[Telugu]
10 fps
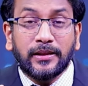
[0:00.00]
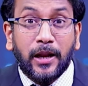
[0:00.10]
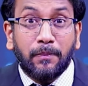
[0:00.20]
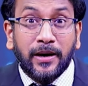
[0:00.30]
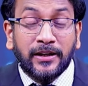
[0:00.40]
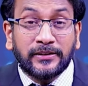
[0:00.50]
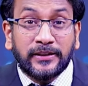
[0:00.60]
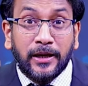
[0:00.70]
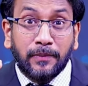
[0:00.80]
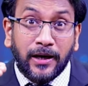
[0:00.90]
తన
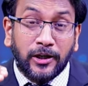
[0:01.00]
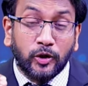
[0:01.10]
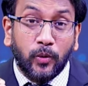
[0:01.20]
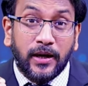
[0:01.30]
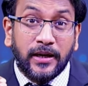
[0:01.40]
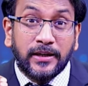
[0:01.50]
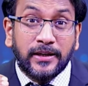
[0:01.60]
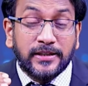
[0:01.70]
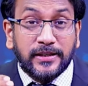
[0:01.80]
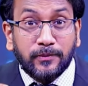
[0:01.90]
మహత్తైన మాట ద్వారా
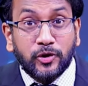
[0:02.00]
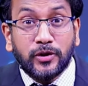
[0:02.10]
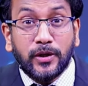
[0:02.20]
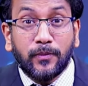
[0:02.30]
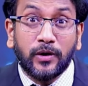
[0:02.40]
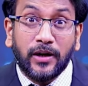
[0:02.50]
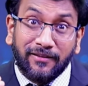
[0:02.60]
సమస్తమును